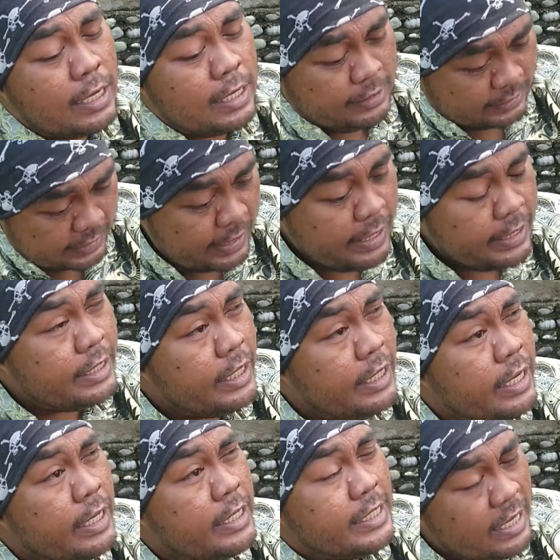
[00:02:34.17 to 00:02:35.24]
Saya di
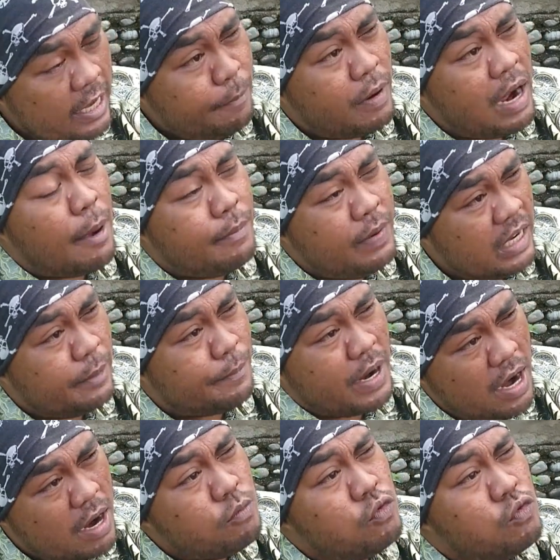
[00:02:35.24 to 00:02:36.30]
sini siap mengabdi
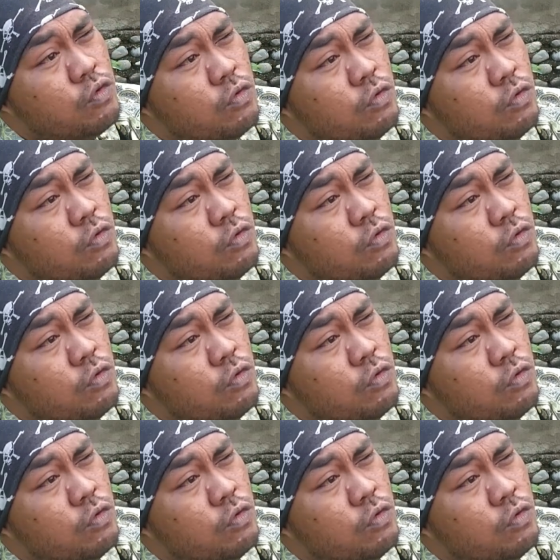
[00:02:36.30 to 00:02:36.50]
kepadamu.